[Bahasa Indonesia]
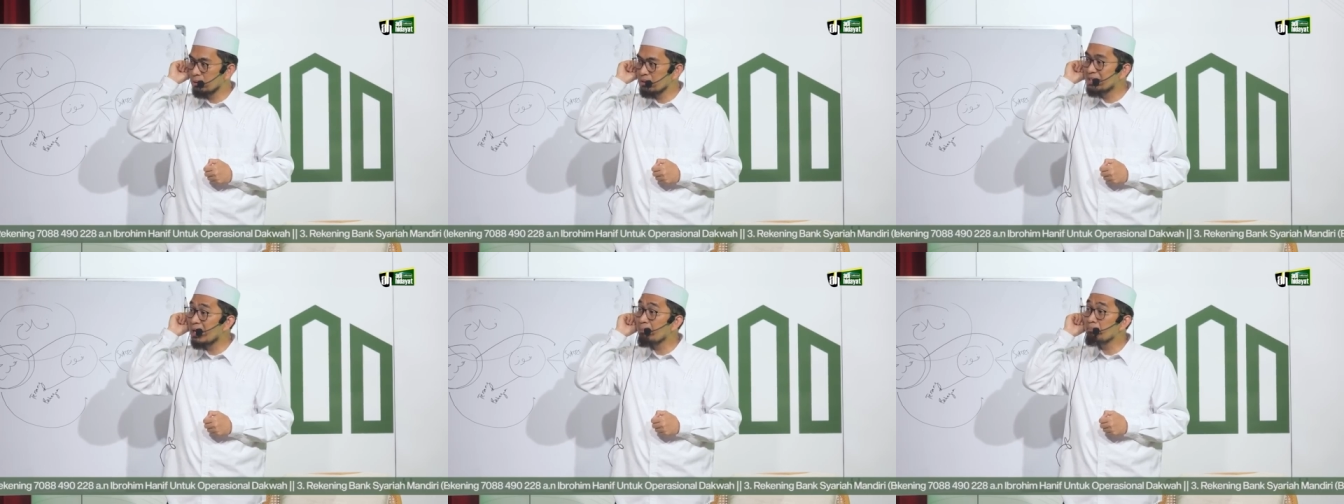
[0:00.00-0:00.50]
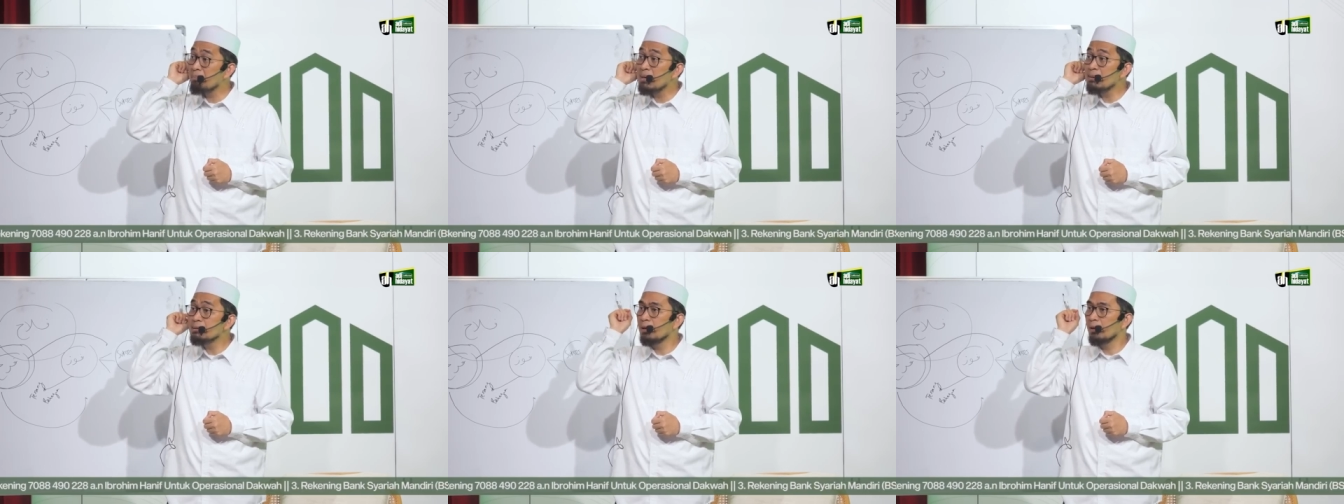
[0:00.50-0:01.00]

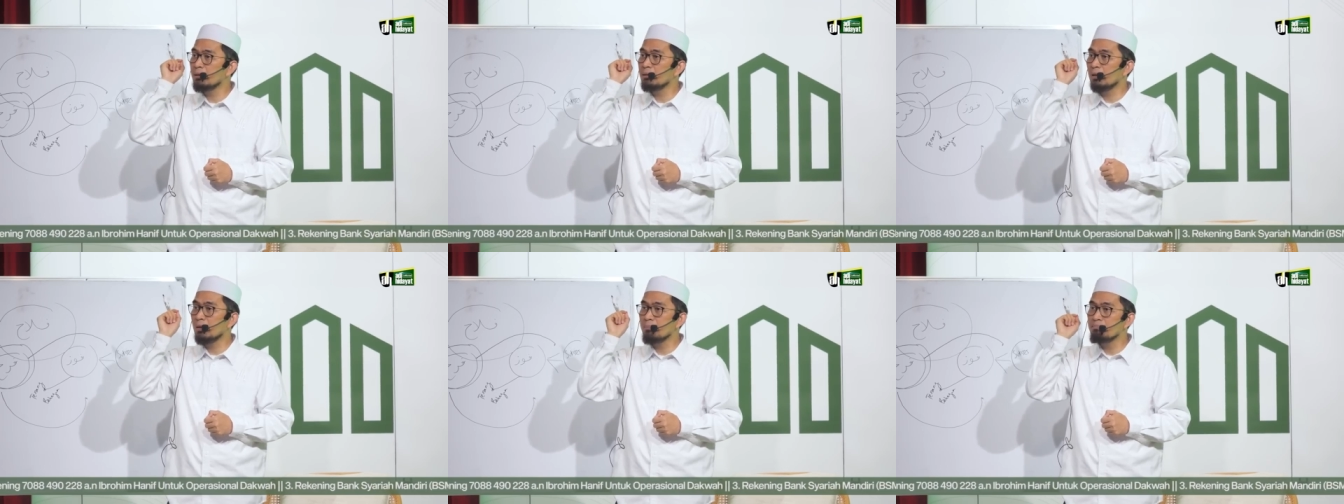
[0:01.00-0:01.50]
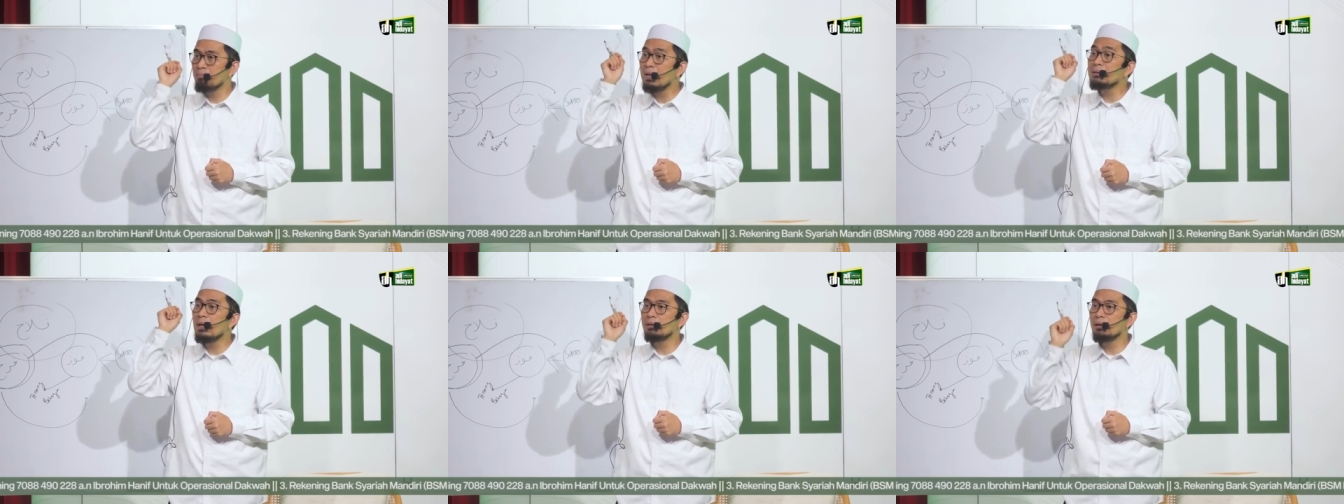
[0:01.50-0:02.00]
Jamaknya karena
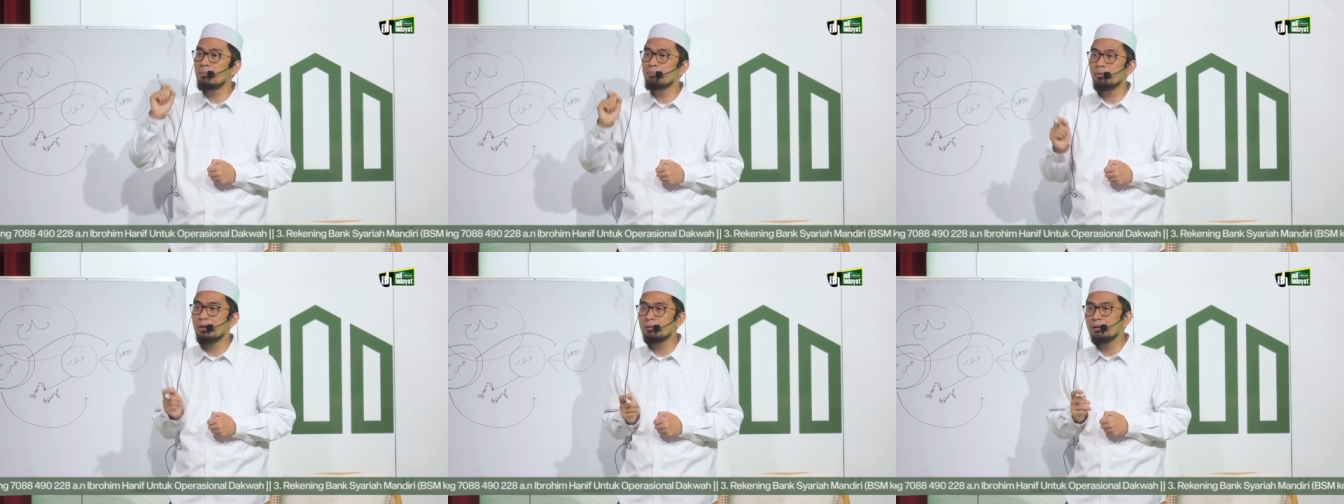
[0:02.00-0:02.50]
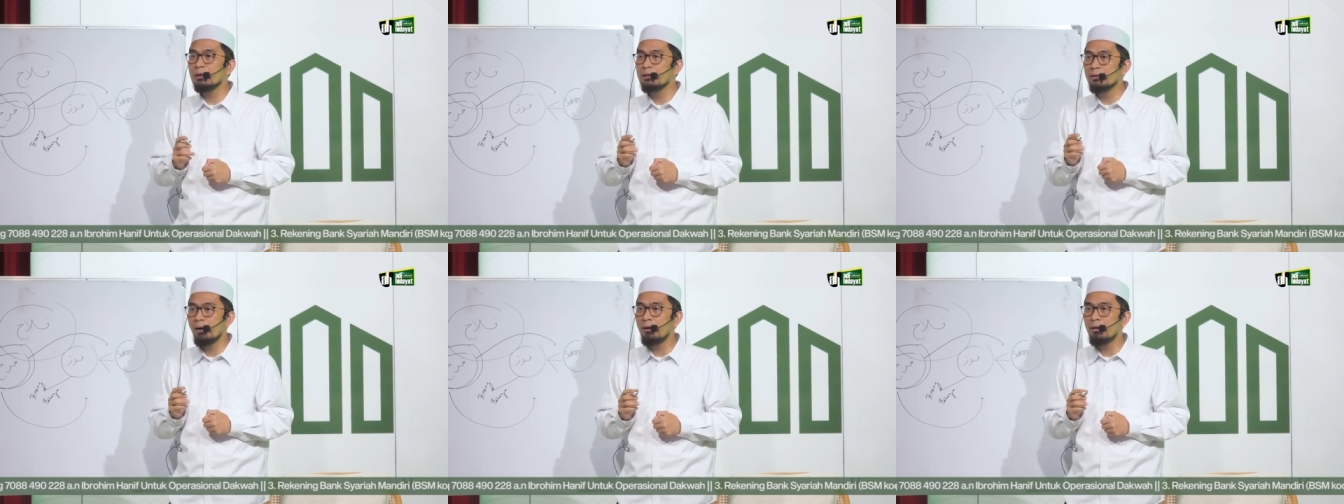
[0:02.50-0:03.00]
banyak yang punya
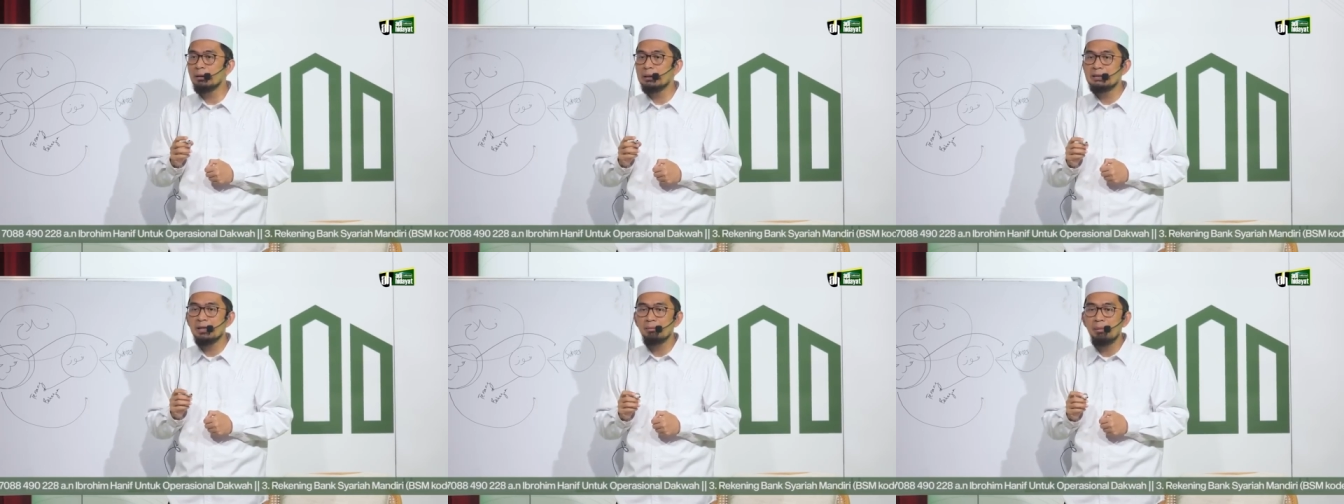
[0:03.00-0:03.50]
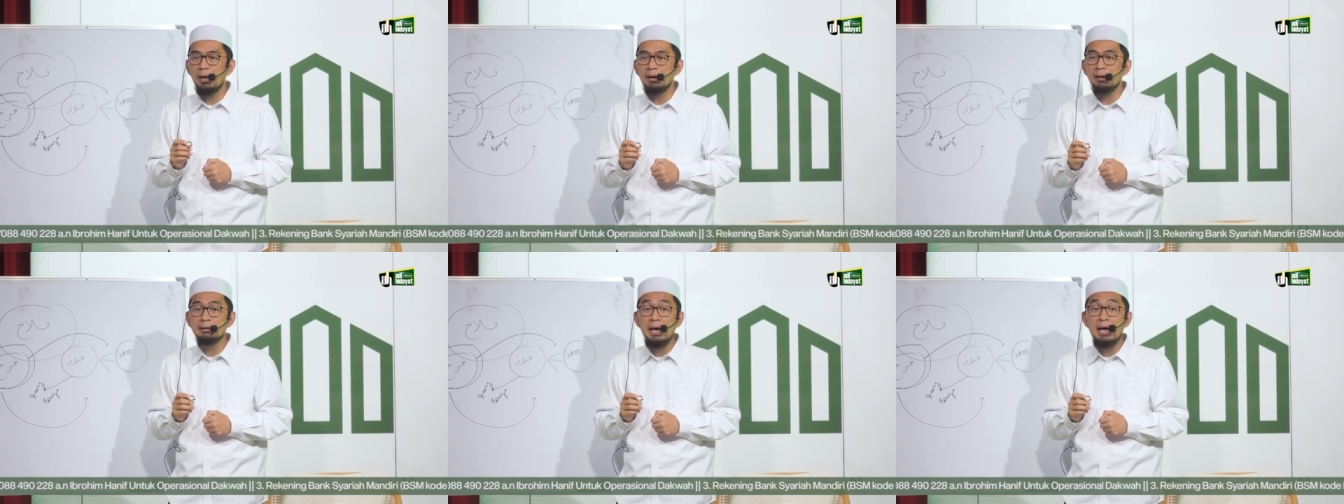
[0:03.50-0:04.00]
telinga
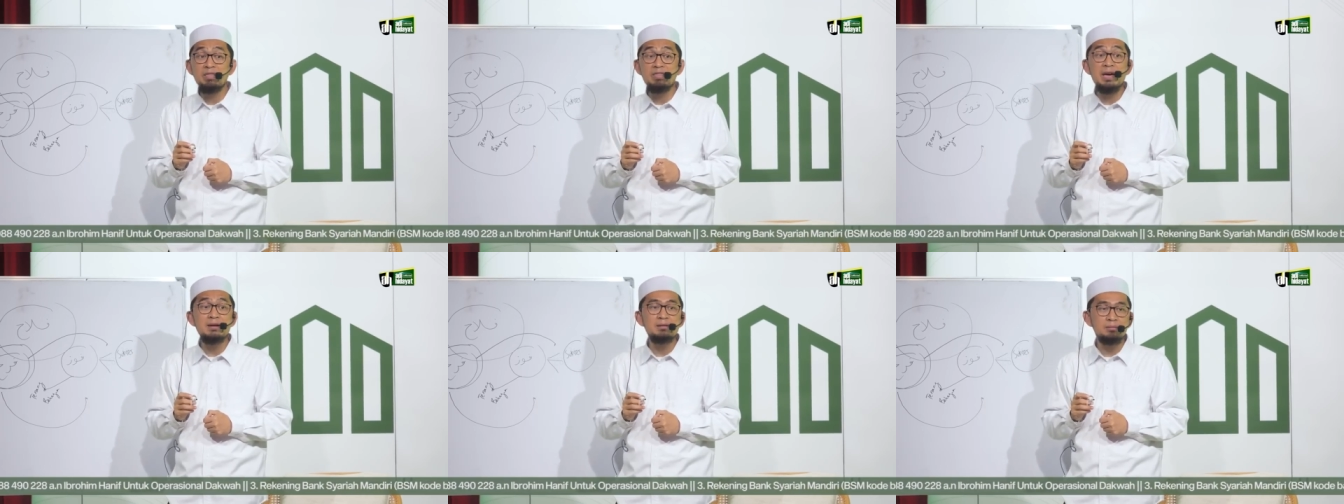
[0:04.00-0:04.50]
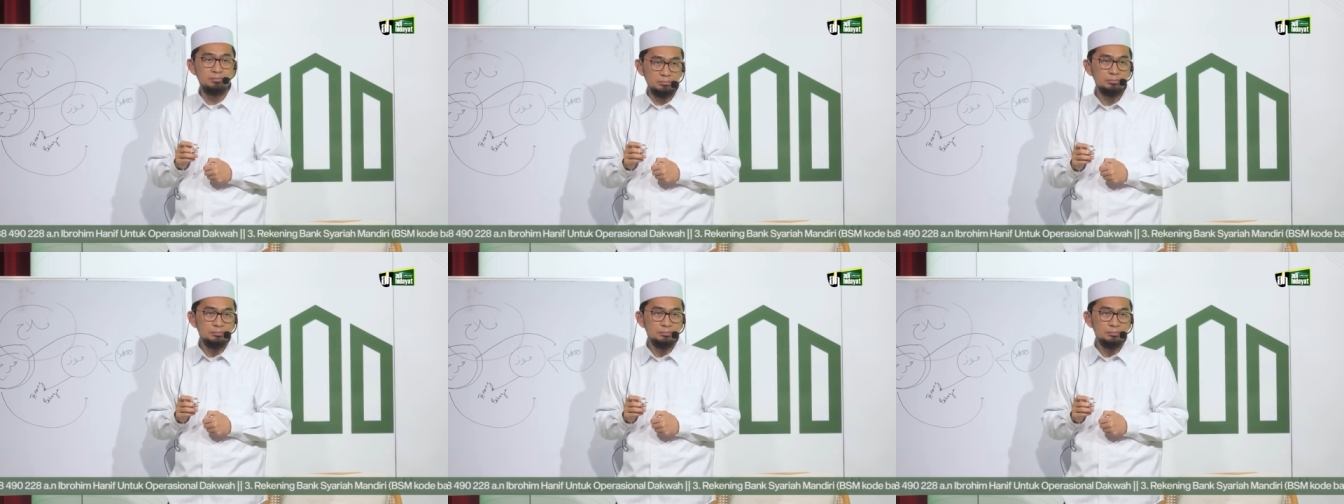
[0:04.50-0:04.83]
dijamakkan azan.